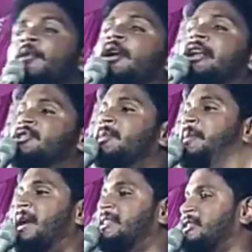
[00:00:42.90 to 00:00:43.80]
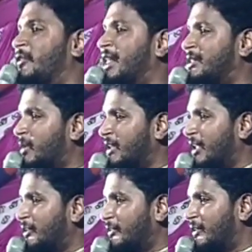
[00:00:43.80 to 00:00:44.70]
ఓల్డ్ లో పడేస్తున్న వాళ్ళు ఎంతమంది
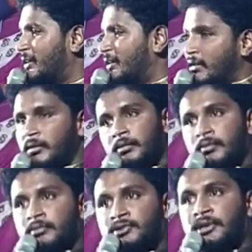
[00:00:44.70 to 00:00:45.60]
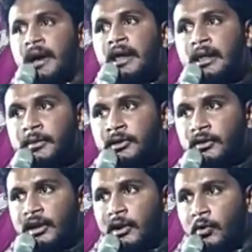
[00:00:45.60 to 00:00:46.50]
లేరు చాలా మంది
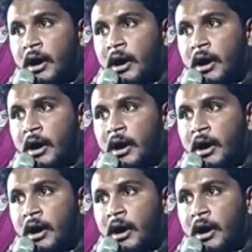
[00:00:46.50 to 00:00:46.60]
ఉన్నారు